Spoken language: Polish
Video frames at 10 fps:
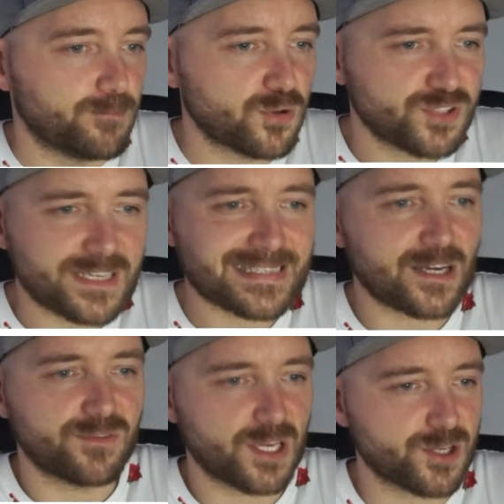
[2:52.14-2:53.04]
Podczas
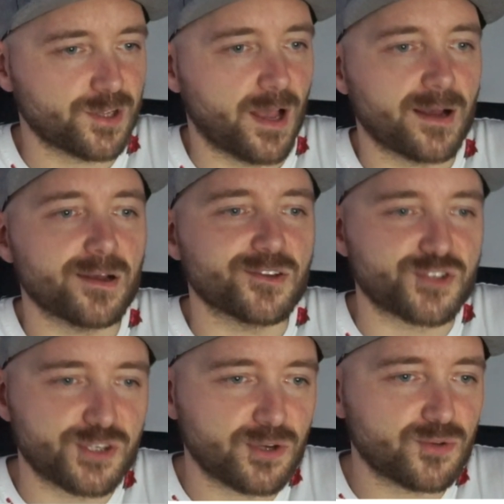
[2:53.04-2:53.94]
tego wydarzenia
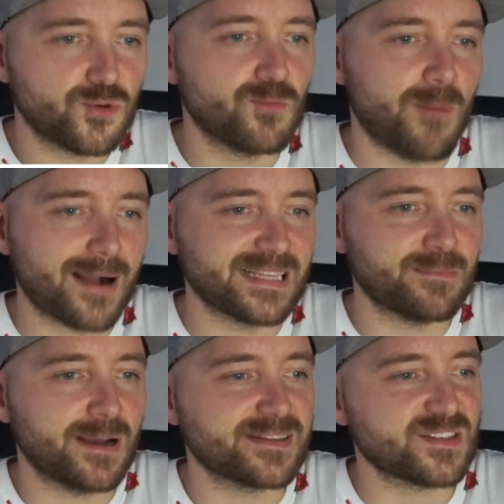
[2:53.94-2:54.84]
Geodu,
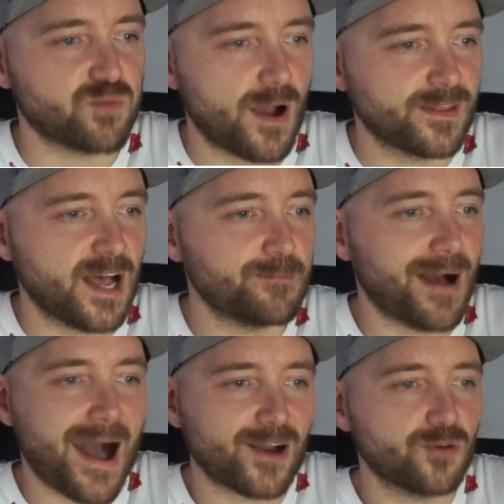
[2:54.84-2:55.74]
Magnemite, Swinup,
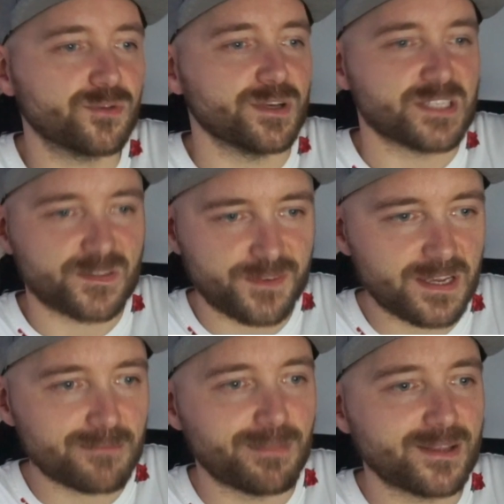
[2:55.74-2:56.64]
Aron i
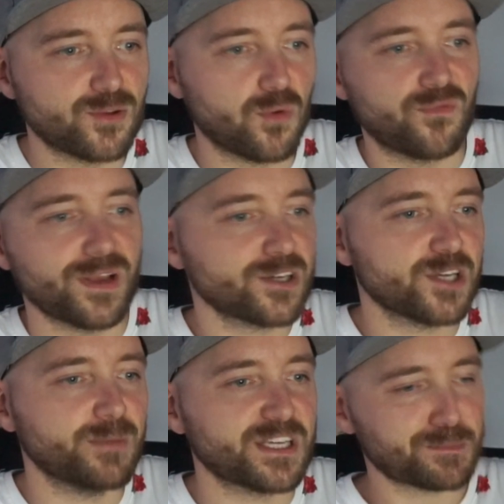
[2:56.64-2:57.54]
Sphil będą w
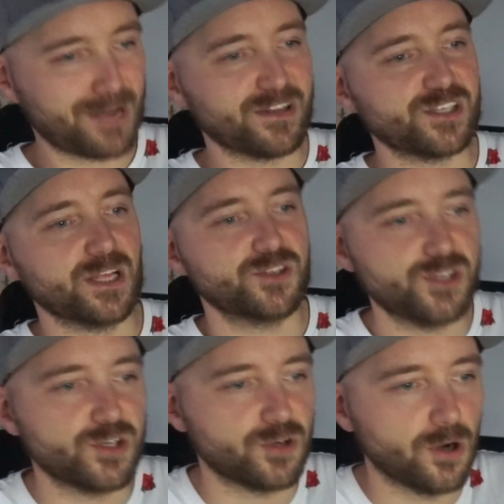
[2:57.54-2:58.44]
większej mierze pojawiać się na
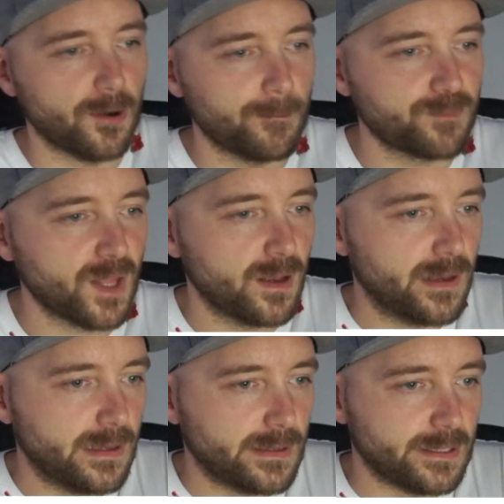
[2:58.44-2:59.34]
dziko.
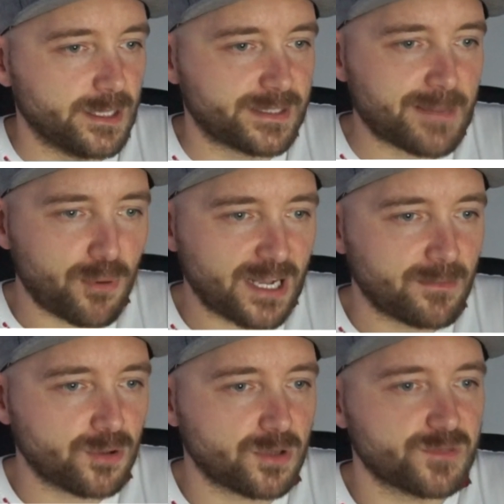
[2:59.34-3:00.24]
E, te
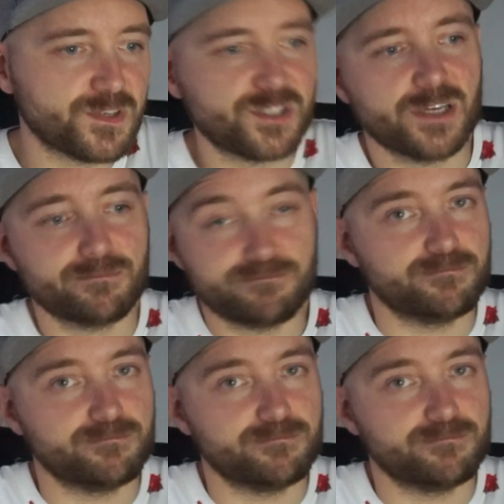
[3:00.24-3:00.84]
Pokémony oczywiście,